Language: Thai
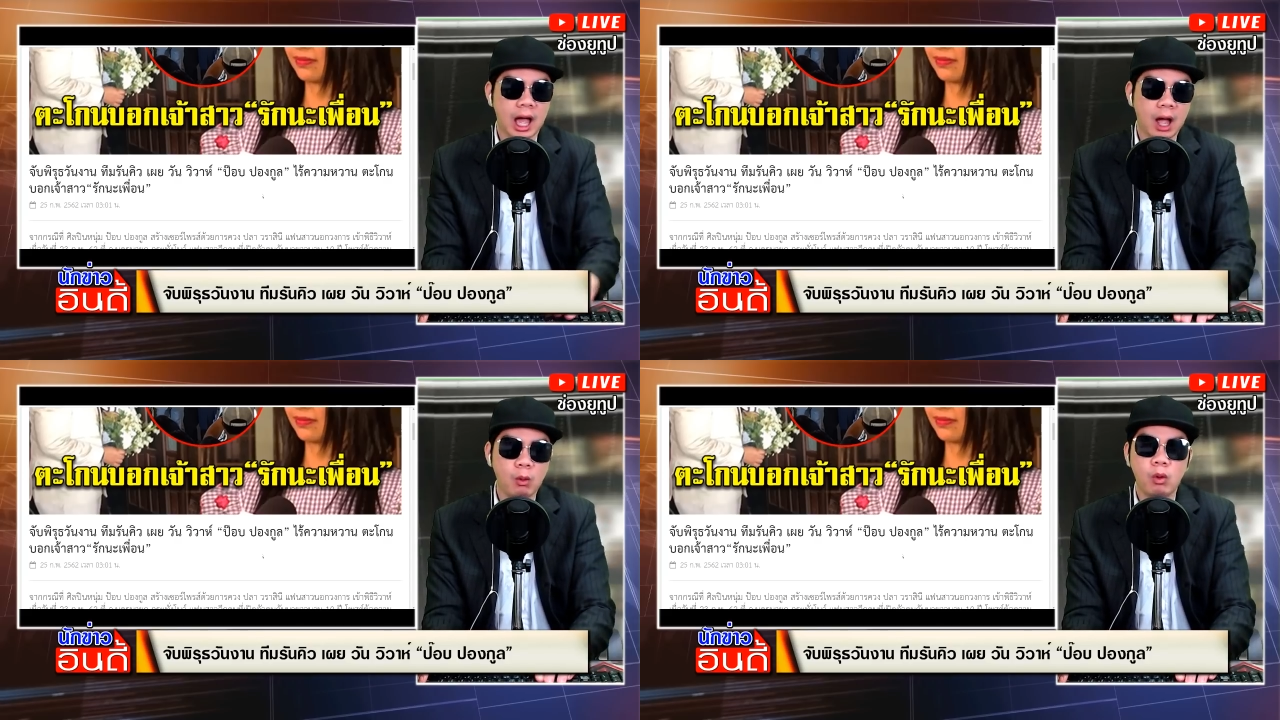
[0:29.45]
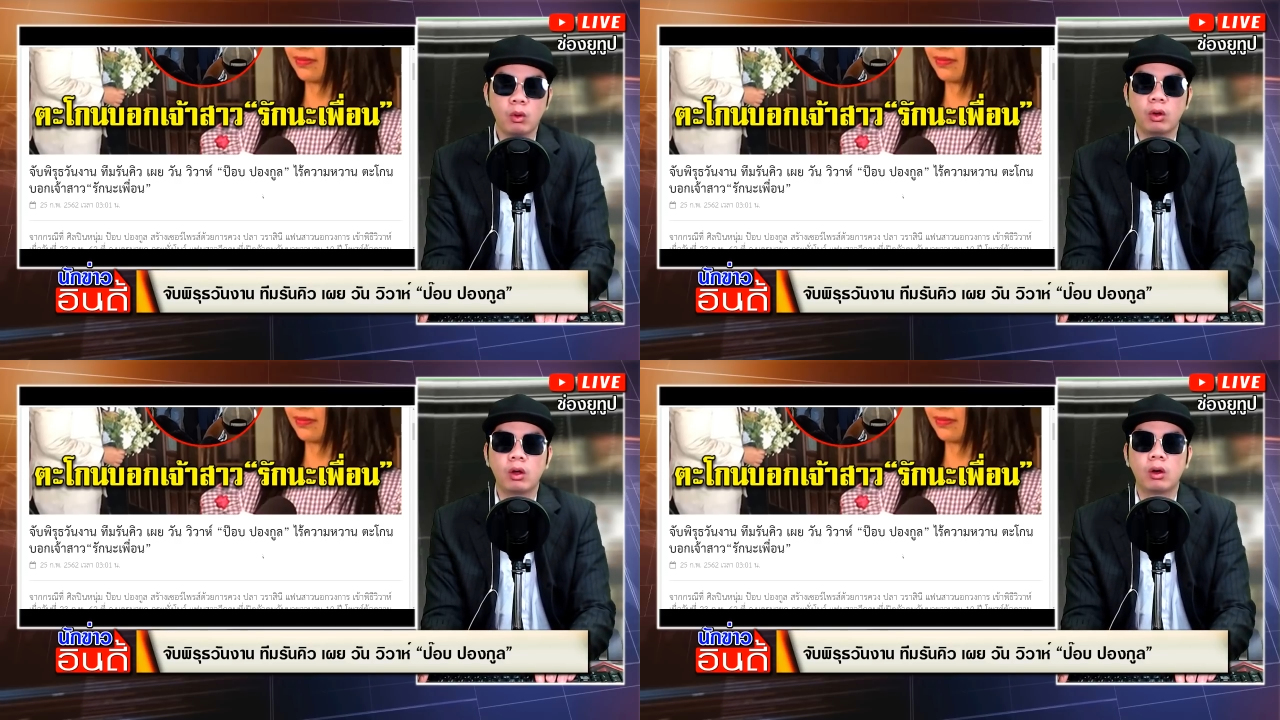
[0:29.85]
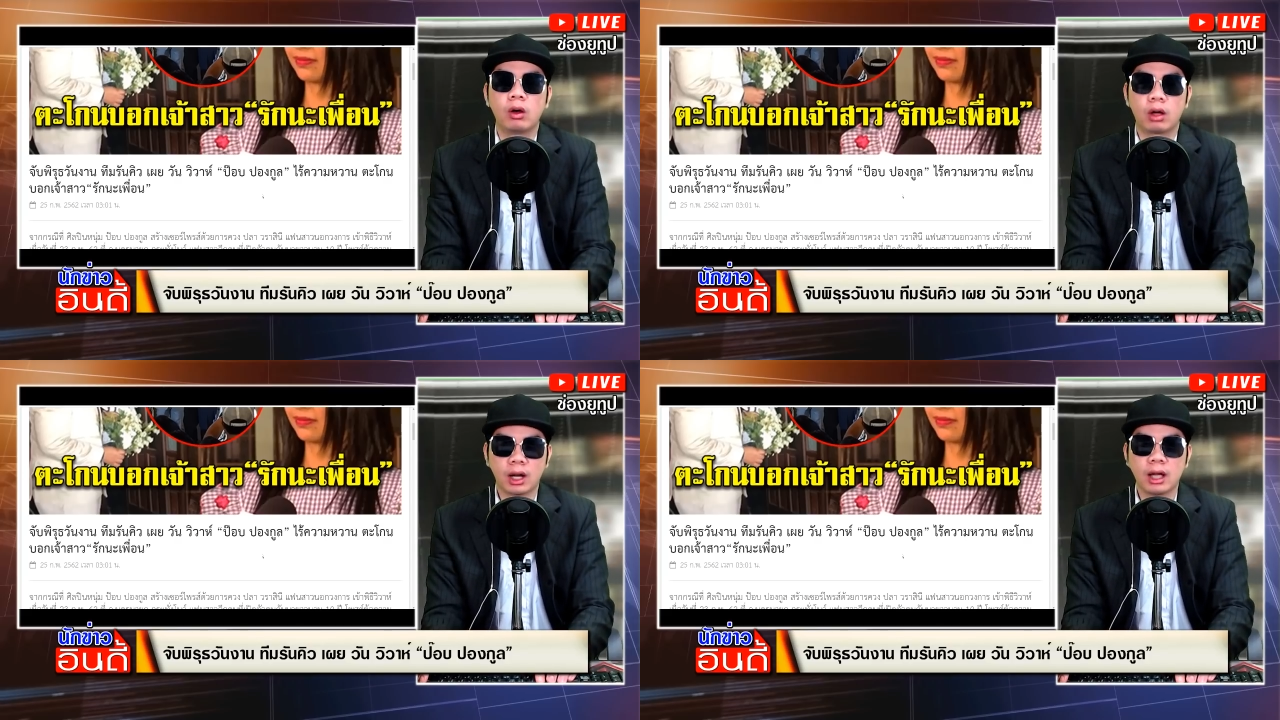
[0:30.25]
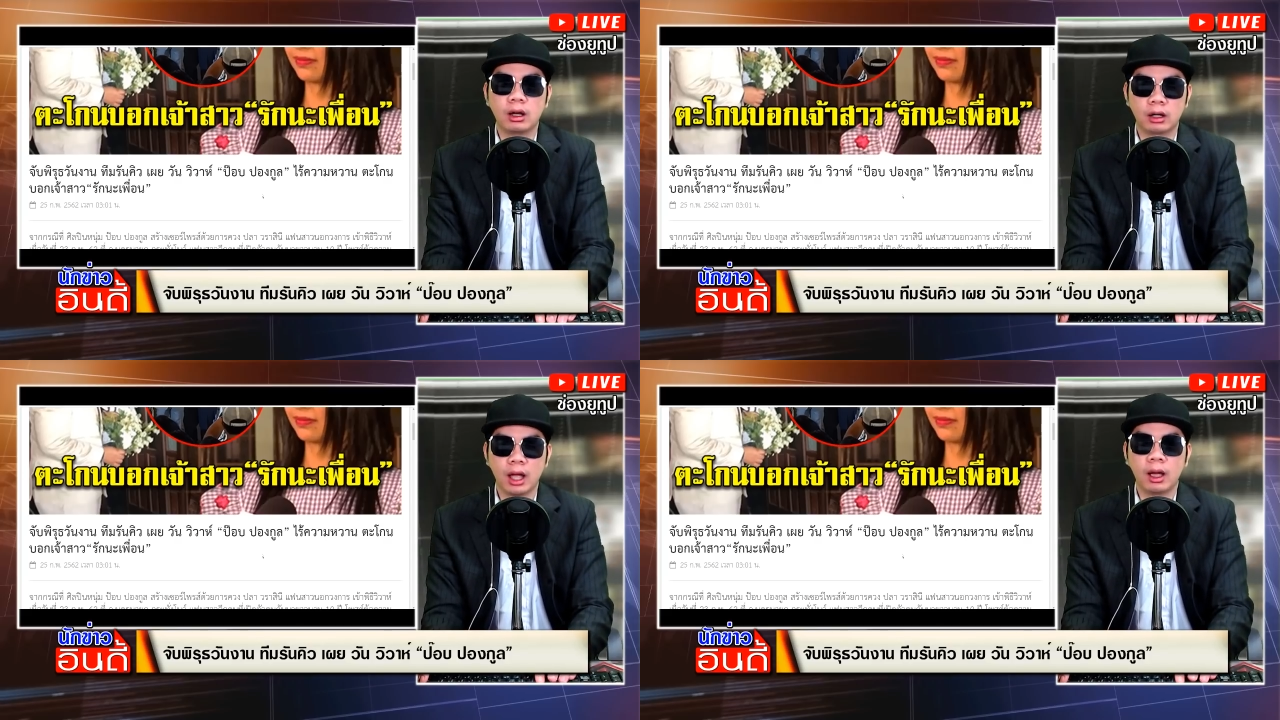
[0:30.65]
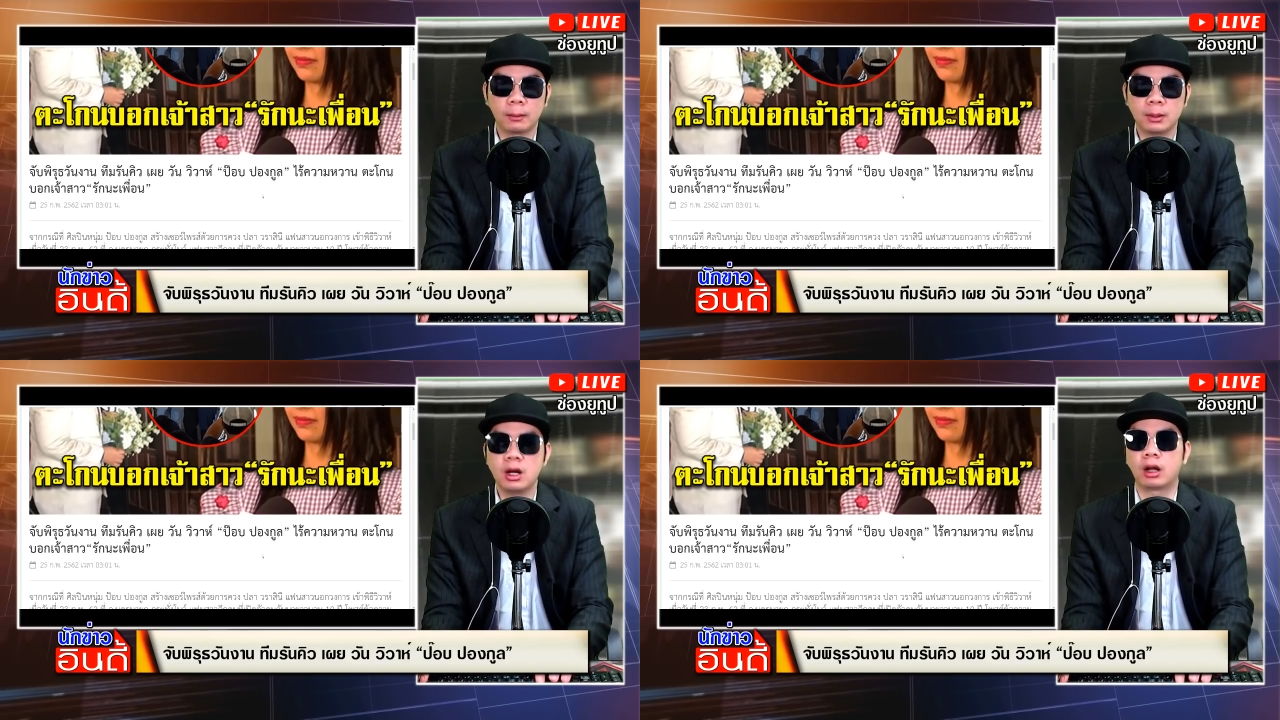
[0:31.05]
สาวรัก
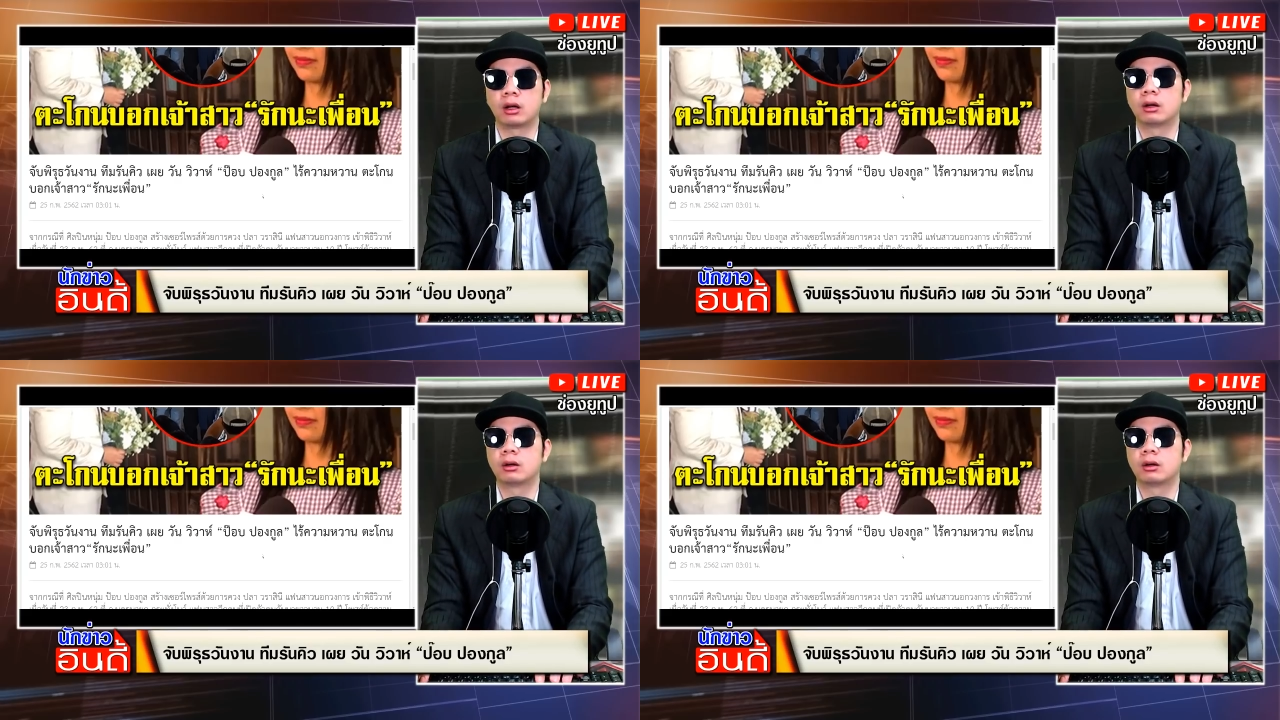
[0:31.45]
นะเพื่อน